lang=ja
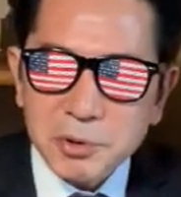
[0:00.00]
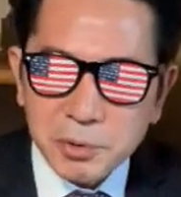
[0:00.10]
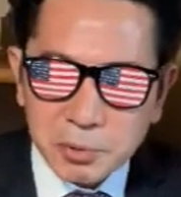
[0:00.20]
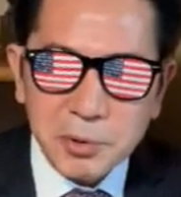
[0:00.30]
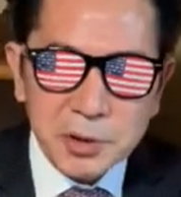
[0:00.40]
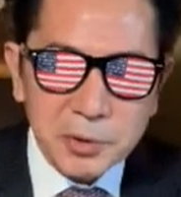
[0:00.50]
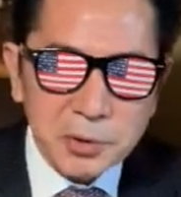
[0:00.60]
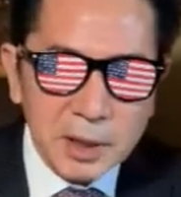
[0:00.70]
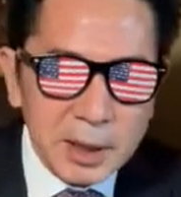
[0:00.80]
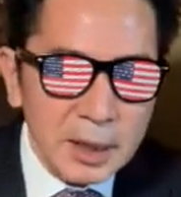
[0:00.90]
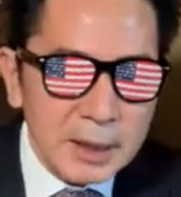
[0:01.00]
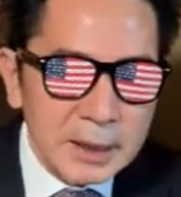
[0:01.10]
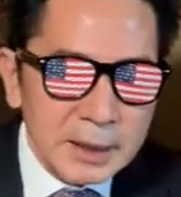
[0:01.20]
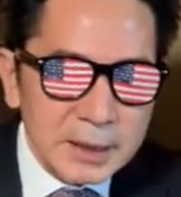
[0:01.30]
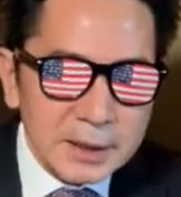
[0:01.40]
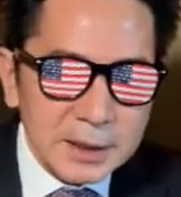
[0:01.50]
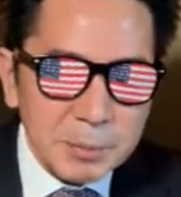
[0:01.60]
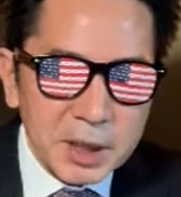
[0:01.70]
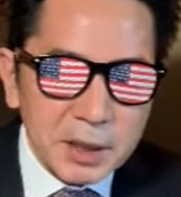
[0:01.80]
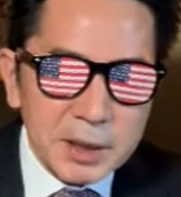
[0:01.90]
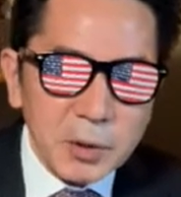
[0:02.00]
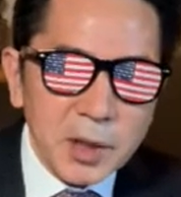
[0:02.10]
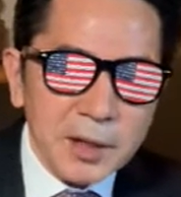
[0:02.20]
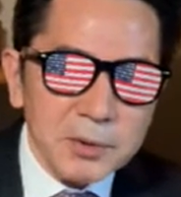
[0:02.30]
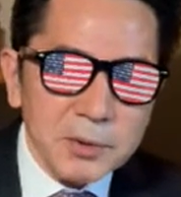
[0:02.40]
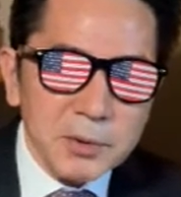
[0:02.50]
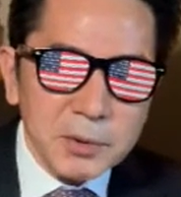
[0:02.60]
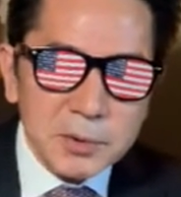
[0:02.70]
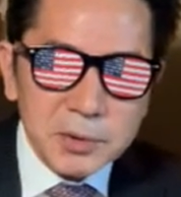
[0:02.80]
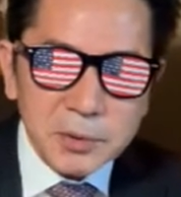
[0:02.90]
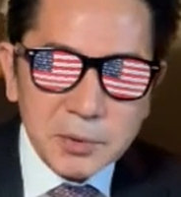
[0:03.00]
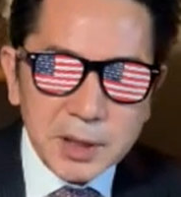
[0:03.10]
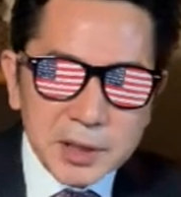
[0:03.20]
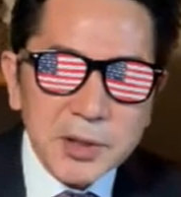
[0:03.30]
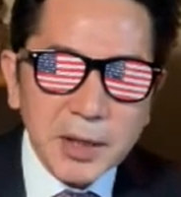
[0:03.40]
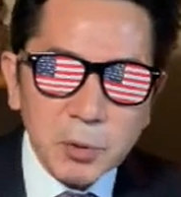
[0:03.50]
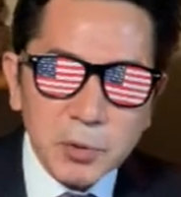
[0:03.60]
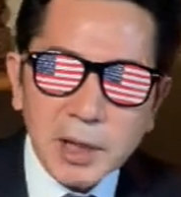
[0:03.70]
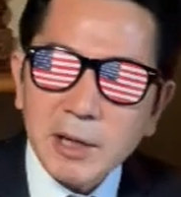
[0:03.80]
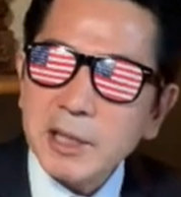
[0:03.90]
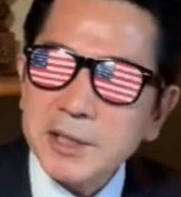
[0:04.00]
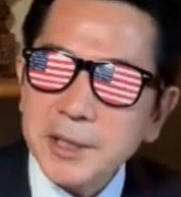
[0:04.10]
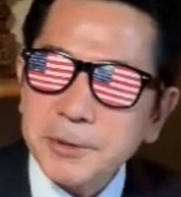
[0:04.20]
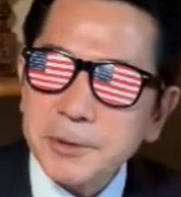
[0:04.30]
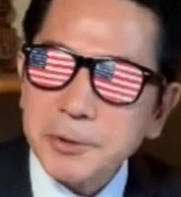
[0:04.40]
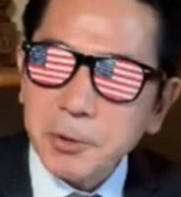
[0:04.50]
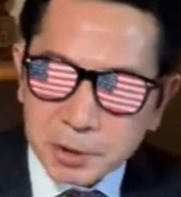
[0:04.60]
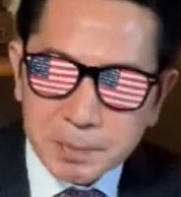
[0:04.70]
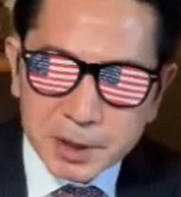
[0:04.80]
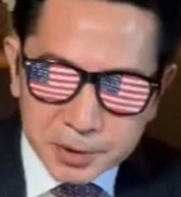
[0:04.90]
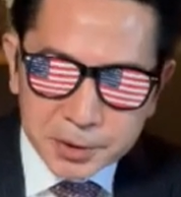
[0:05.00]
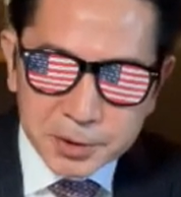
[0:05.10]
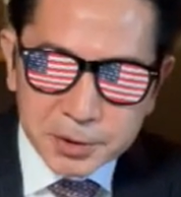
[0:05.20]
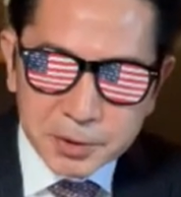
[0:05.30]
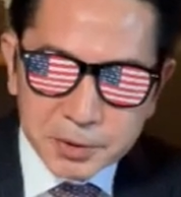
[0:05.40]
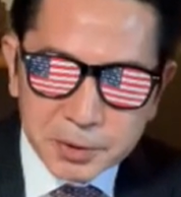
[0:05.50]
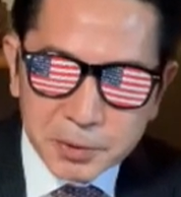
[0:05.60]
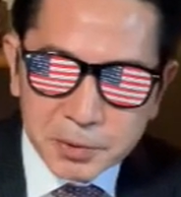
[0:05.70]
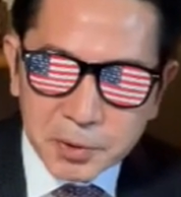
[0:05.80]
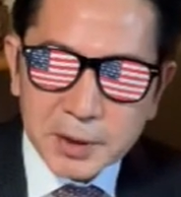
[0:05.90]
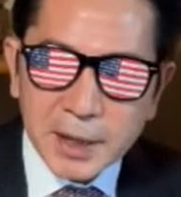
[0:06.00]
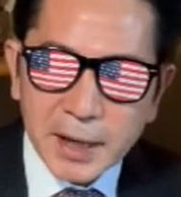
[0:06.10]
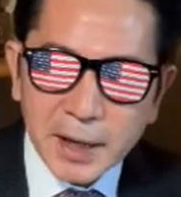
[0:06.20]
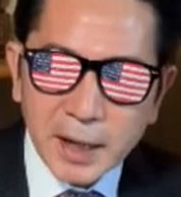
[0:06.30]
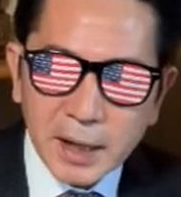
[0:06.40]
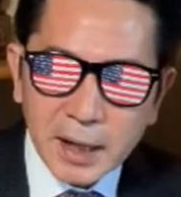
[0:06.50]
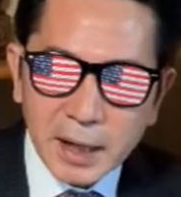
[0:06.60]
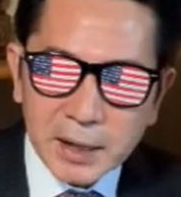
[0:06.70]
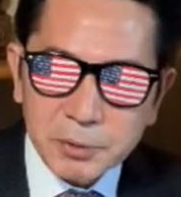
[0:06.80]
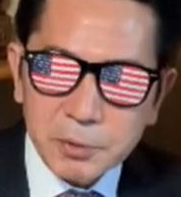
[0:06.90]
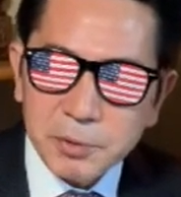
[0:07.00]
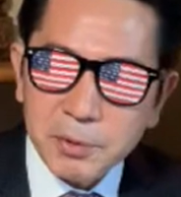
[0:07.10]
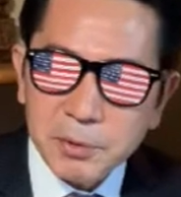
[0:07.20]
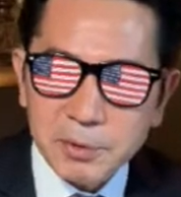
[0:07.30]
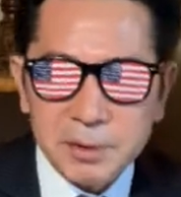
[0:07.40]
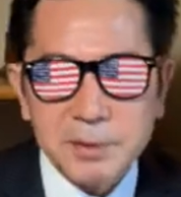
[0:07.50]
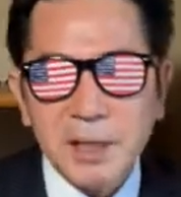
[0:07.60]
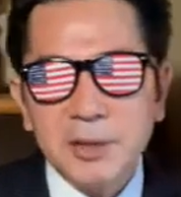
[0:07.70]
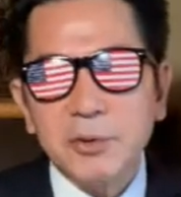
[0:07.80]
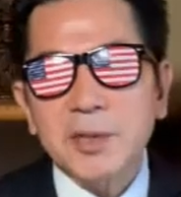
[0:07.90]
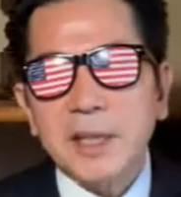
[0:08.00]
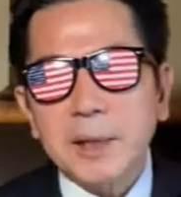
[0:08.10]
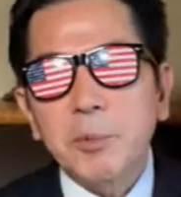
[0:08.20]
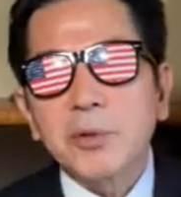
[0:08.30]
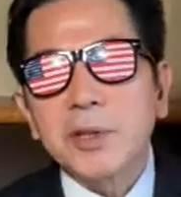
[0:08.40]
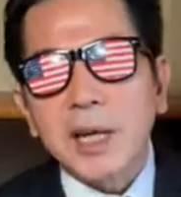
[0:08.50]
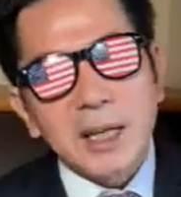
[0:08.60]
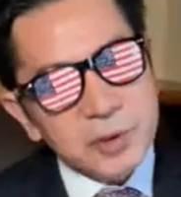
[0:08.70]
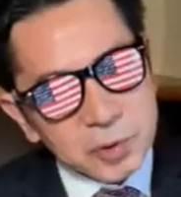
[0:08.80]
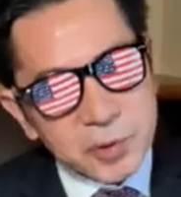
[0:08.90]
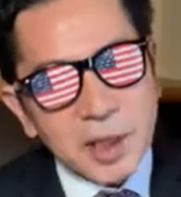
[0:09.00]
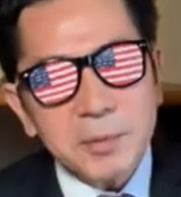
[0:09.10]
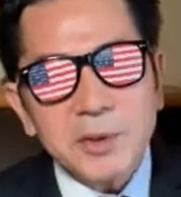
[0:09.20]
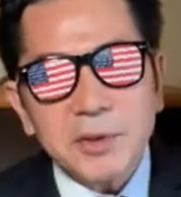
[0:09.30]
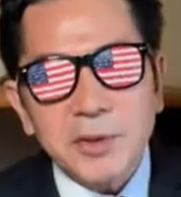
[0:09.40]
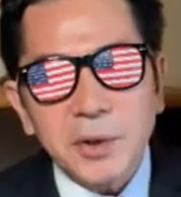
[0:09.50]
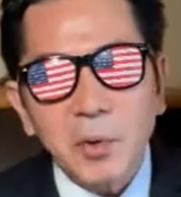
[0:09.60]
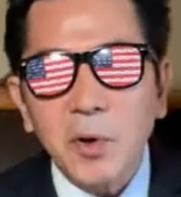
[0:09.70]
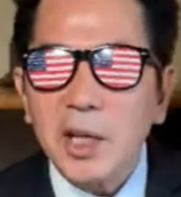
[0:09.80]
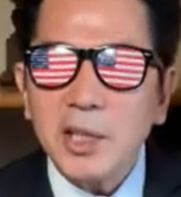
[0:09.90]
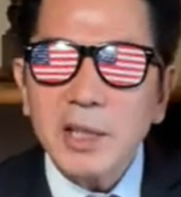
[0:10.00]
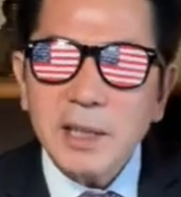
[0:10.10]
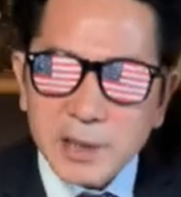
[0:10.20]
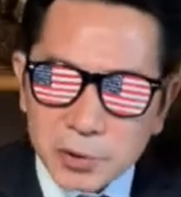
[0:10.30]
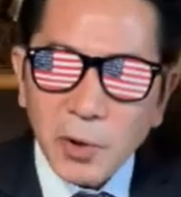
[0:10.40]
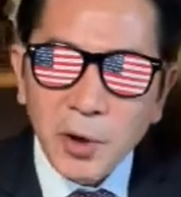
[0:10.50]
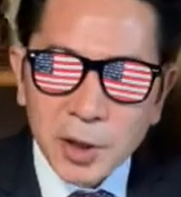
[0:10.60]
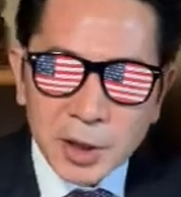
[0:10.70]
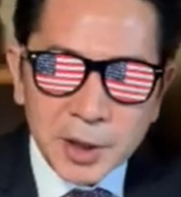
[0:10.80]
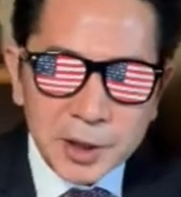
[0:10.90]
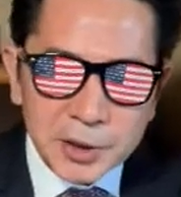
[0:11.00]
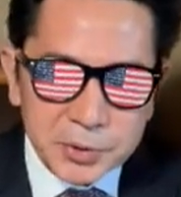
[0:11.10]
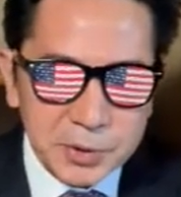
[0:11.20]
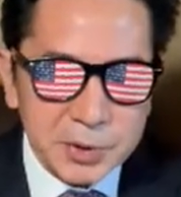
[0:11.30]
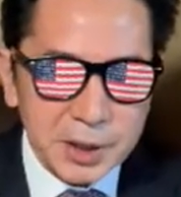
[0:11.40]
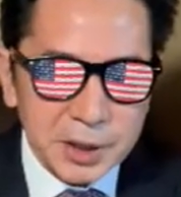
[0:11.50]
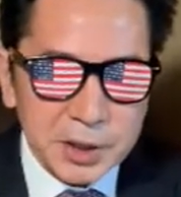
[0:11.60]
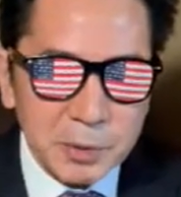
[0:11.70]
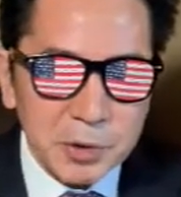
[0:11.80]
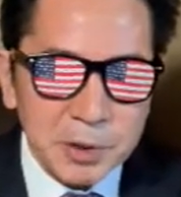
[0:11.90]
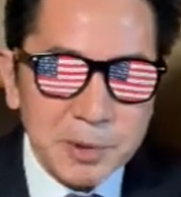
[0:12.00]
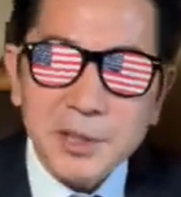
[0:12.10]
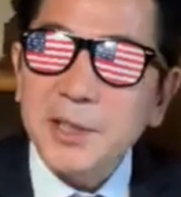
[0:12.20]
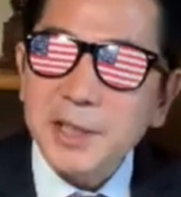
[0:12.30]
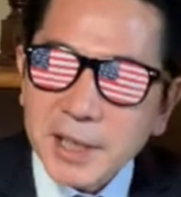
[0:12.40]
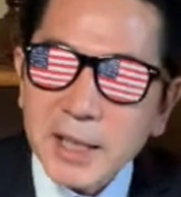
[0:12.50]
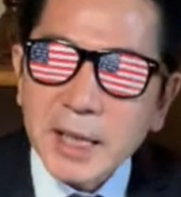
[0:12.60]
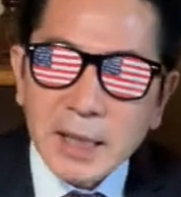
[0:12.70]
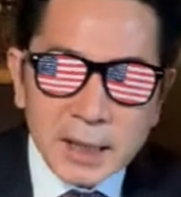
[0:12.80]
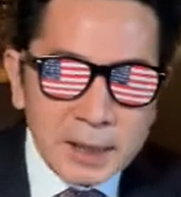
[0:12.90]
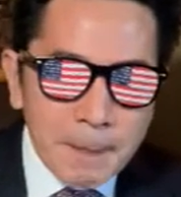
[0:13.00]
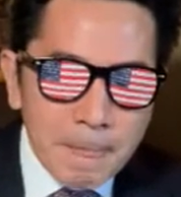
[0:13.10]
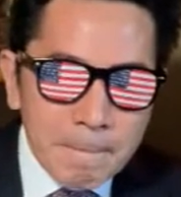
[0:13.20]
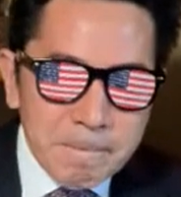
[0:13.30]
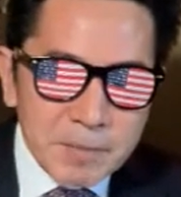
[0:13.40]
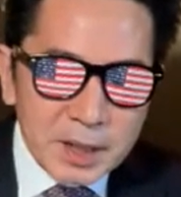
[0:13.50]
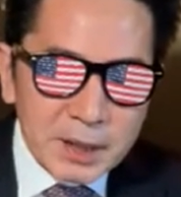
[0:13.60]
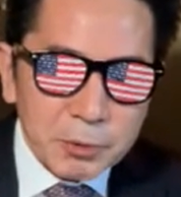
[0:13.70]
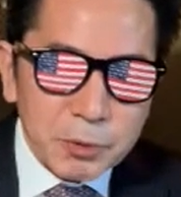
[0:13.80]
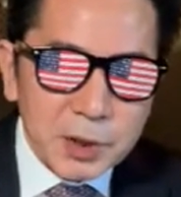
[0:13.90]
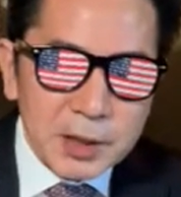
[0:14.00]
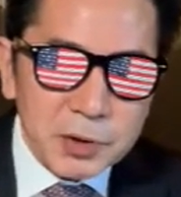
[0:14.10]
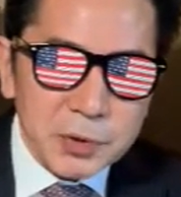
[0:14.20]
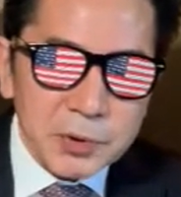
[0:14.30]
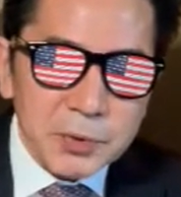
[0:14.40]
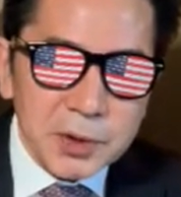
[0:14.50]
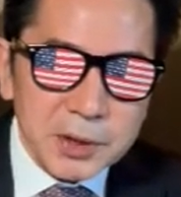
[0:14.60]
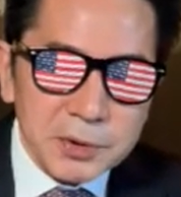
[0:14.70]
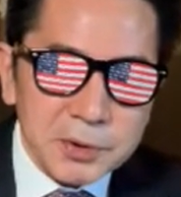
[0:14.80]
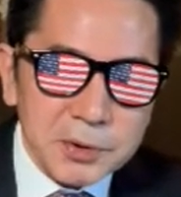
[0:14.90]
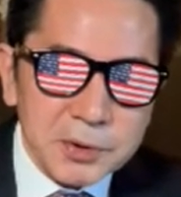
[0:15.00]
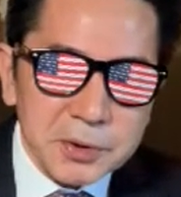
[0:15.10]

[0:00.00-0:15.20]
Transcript: ことでしょうね。で、見方を変えると、その現在行われているオリンピック、これはね、あのー、なんていうんですかね、もう男女差別に他ならないと言っていいかもしれませんね。で、この男女における